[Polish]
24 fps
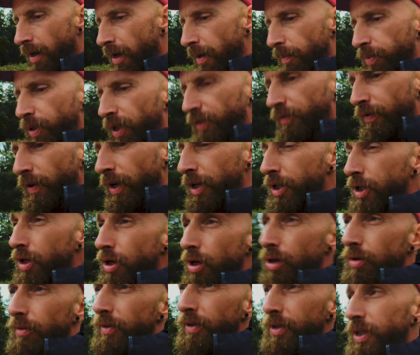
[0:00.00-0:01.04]
E, przed
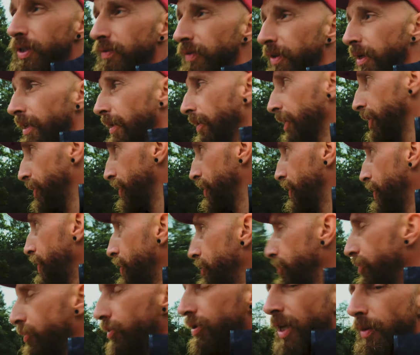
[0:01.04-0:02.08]
chwileczką, właściwie jakieś
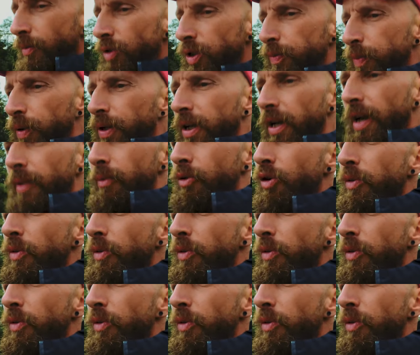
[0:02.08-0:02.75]
10 minut temu spotkałem